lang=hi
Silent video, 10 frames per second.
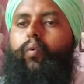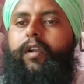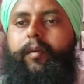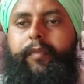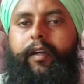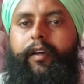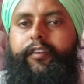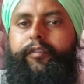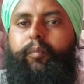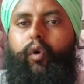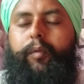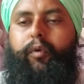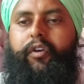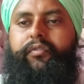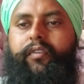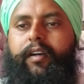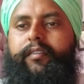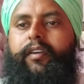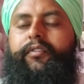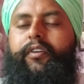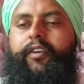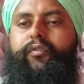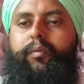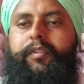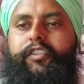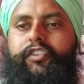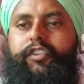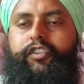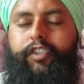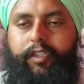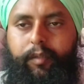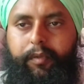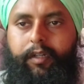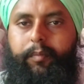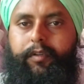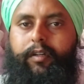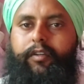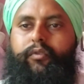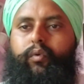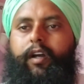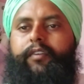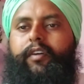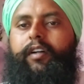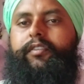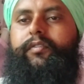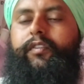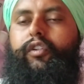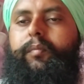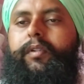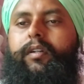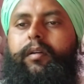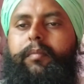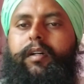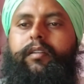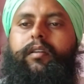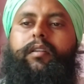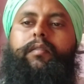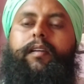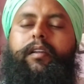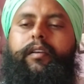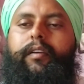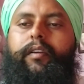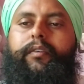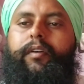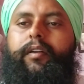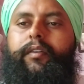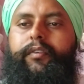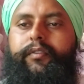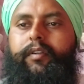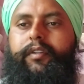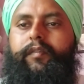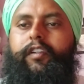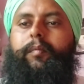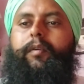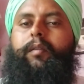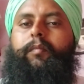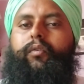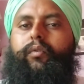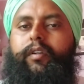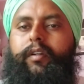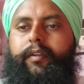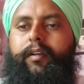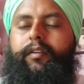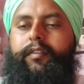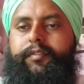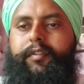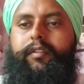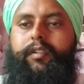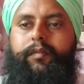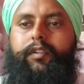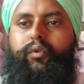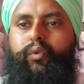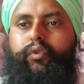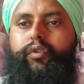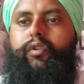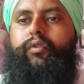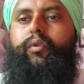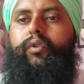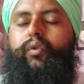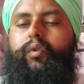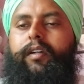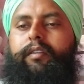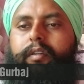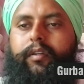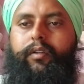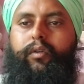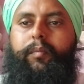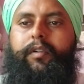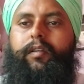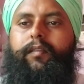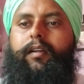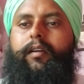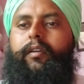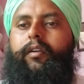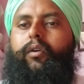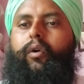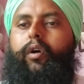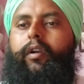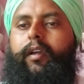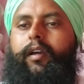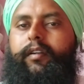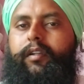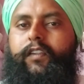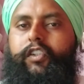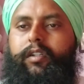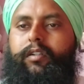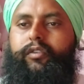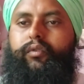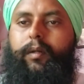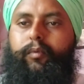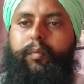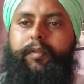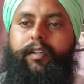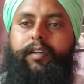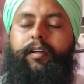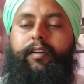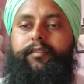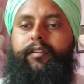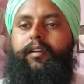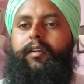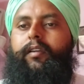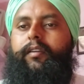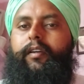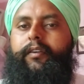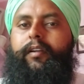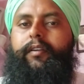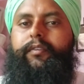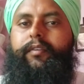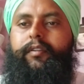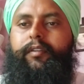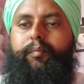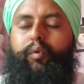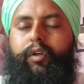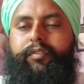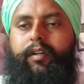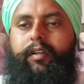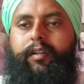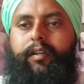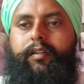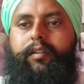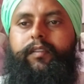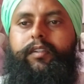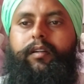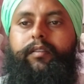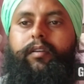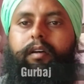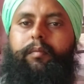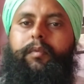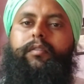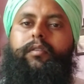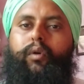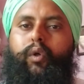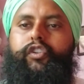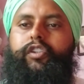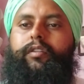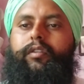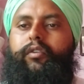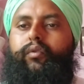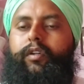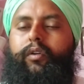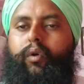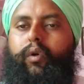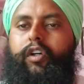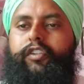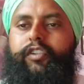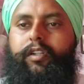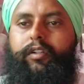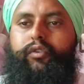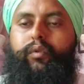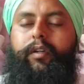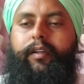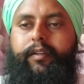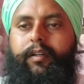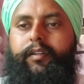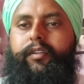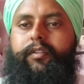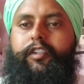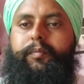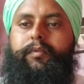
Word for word: वेलकम गाइस बहुत बहुत स्वागत है एक्स्ट्रा इन्फॉर्मेशन चैनल पर आपका सो so गाइस आज किस वीडियो में हम बात करने वाले हैं एयरटेल डिजिटल टीवी के बारे में क्योंकि एयरटेल डिजिटल टीवी यूज़र्स को जो है देखने को मिलने वाला है एक और नया टीवी चैनल जो आपको पता है गाइस एयरटेल डिजिटल टी बहुत सारे नए नए टी चैनल्स हर मंथ लॉन्च करता है सो so एक और चैनल जो है एयरटेल डी टी